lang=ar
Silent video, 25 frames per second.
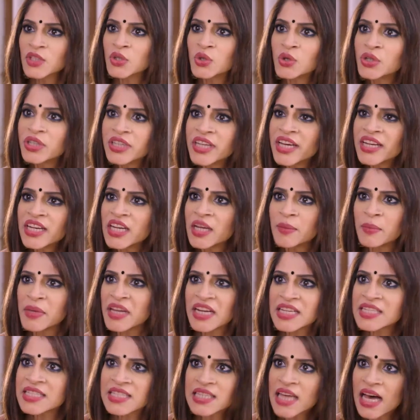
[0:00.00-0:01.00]
قدام ما
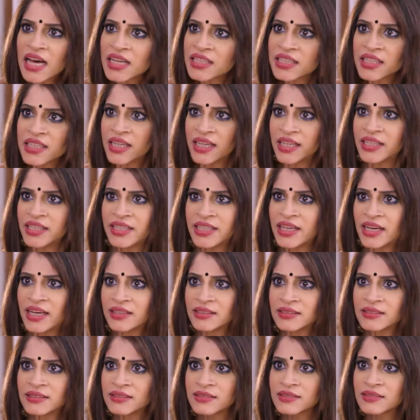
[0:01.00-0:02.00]
وقفت جنبي
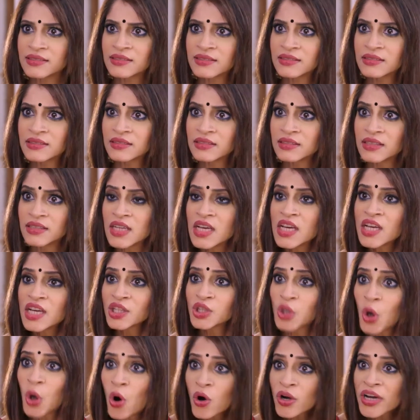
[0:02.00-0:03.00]
أبدا
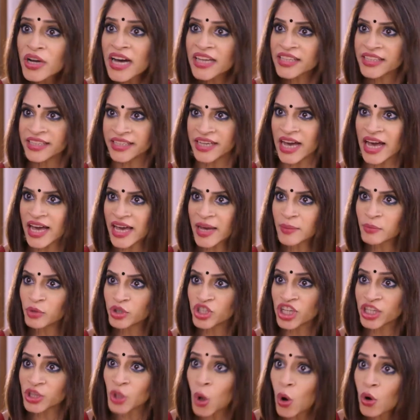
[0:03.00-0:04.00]
خانتني يا لاكشمي